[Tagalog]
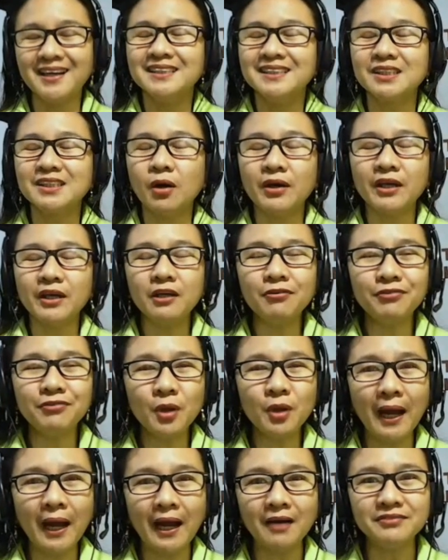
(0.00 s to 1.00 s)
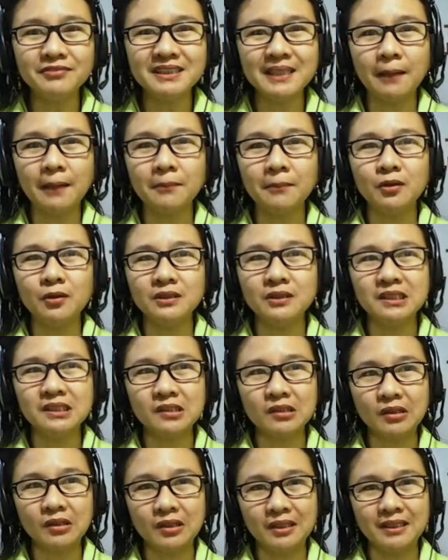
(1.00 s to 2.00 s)
So if you have some
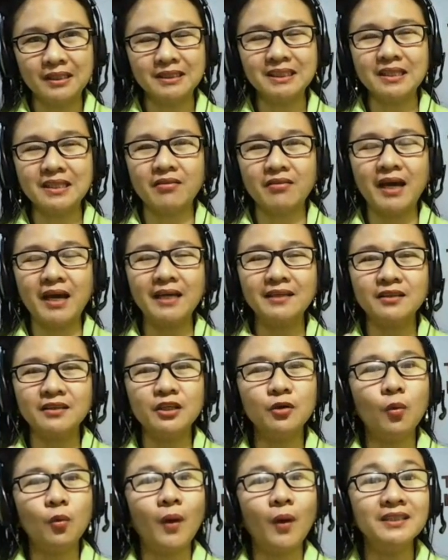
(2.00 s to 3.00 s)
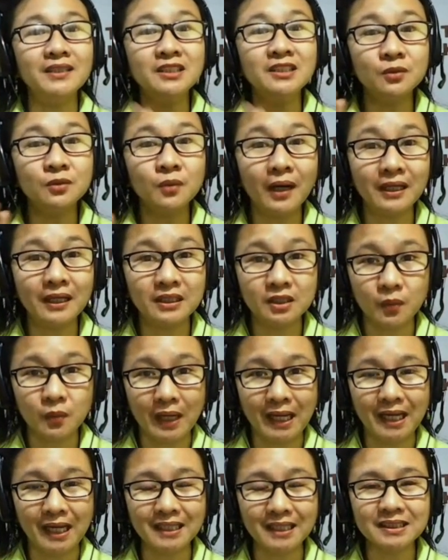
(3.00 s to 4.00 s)
concerns that you want to
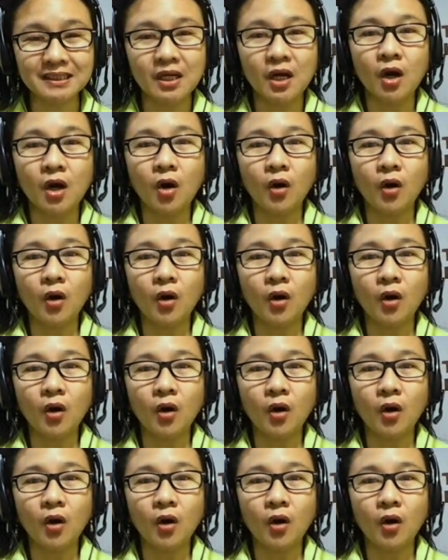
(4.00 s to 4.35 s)
address